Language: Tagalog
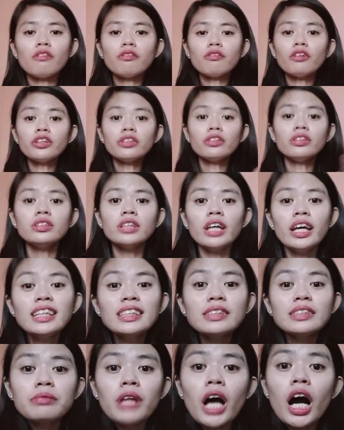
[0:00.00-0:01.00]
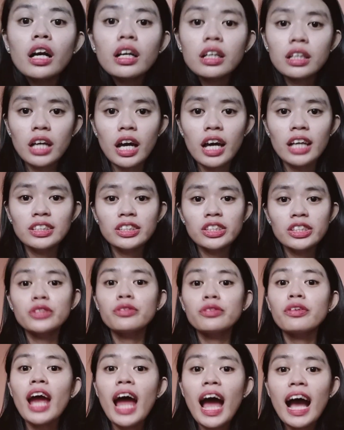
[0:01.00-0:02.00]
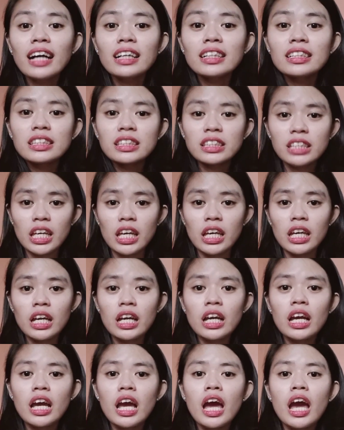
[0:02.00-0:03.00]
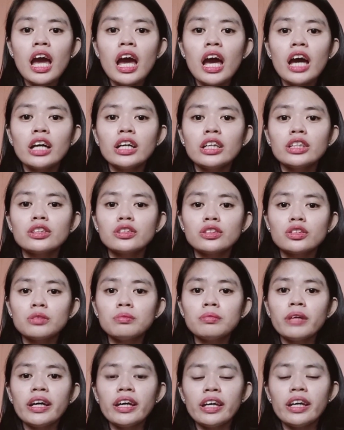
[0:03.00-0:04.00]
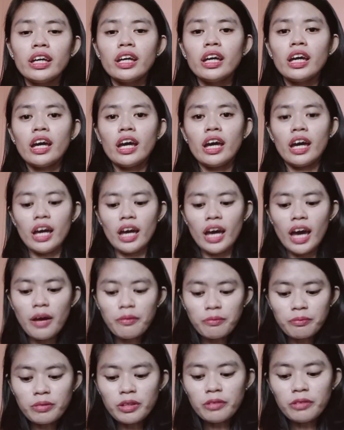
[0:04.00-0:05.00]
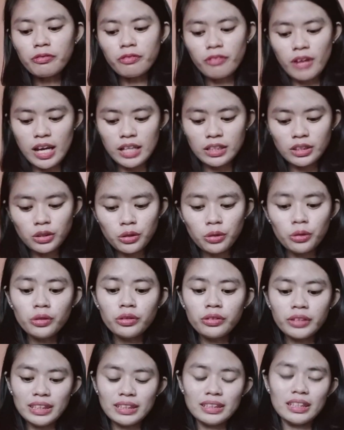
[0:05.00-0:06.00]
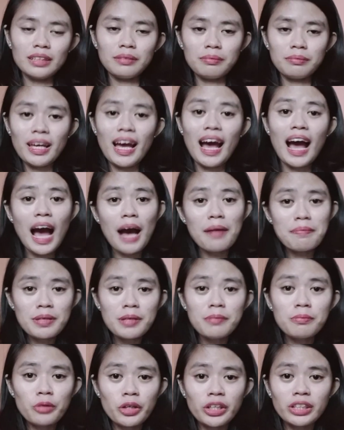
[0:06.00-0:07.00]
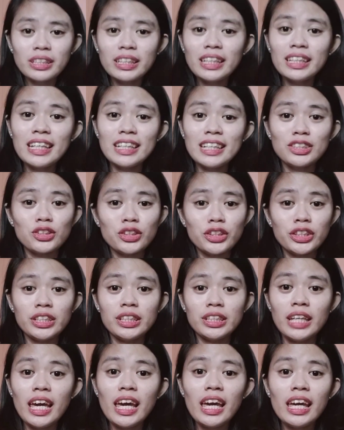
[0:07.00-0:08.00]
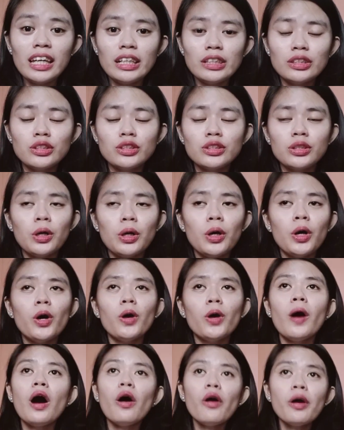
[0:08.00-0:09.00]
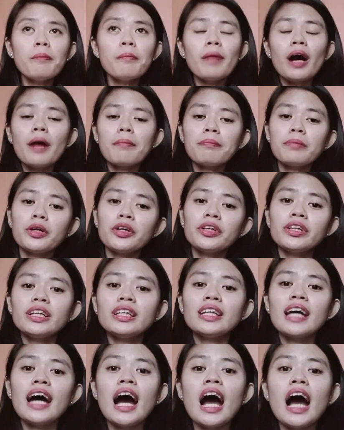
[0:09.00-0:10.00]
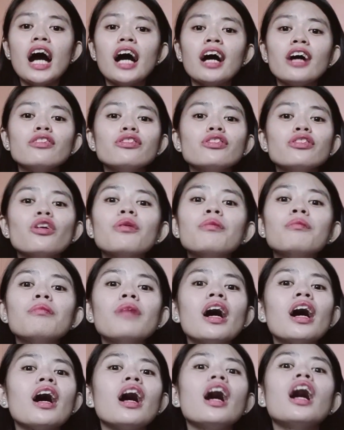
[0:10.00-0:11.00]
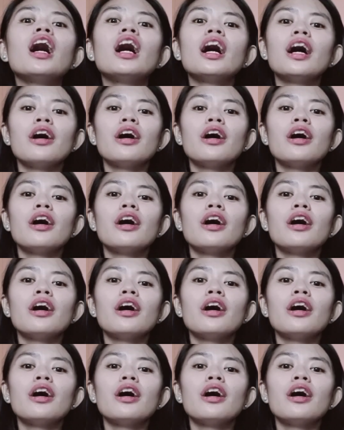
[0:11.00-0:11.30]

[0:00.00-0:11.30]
For today's vlog guys, is reacting to my FB friends who greeted me a happy birthday yesterday. So, ako ay pang-appear din ha ang kadtong mga